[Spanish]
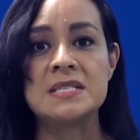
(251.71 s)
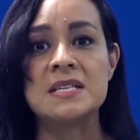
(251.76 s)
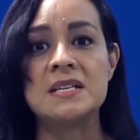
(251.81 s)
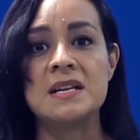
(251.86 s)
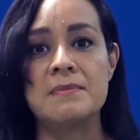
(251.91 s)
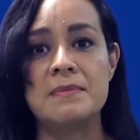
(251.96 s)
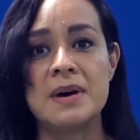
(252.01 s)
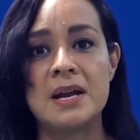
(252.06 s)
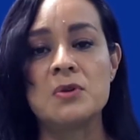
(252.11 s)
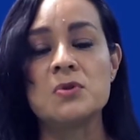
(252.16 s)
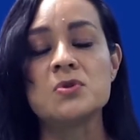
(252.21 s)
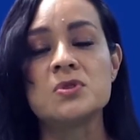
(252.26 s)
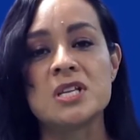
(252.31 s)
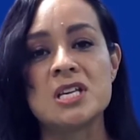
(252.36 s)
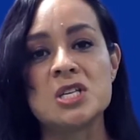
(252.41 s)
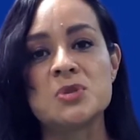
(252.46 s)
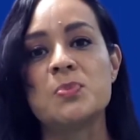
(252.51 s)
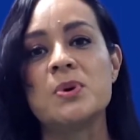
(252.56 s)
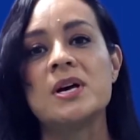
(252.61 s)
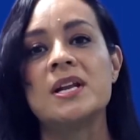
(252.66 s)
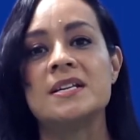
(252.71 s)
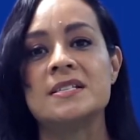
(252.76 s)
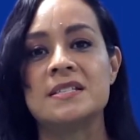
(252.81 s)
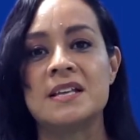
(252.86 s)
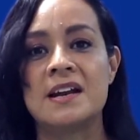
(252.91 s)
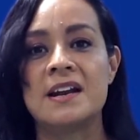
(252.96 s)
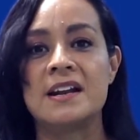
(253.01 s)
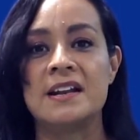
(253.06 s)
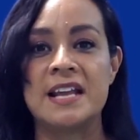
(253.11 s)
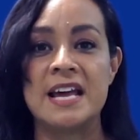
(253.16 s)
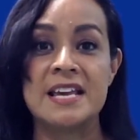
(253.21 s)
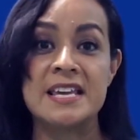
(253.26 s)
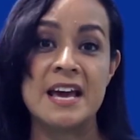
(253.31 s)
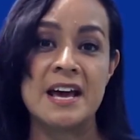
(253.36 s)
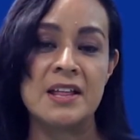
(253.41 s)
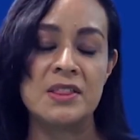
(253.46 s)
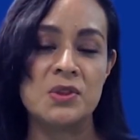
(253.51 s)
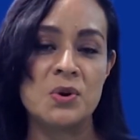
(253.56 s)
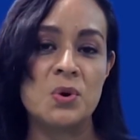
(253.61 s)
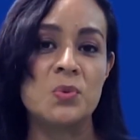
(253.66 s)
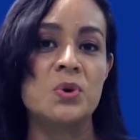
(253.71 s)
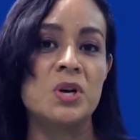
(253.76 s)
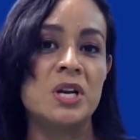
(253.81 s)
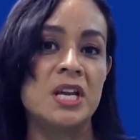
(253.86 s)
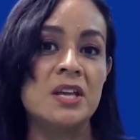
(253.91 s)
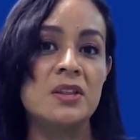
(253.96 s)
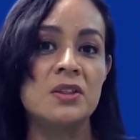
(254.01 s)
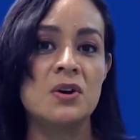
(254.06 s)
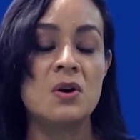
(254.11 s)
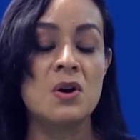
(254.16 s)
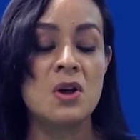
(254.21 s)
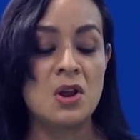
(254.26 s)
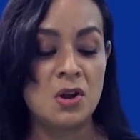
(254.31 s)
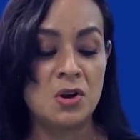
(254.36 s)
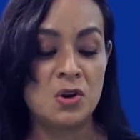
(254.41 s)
sin embargo, ustedes pueden estar dañando, unido,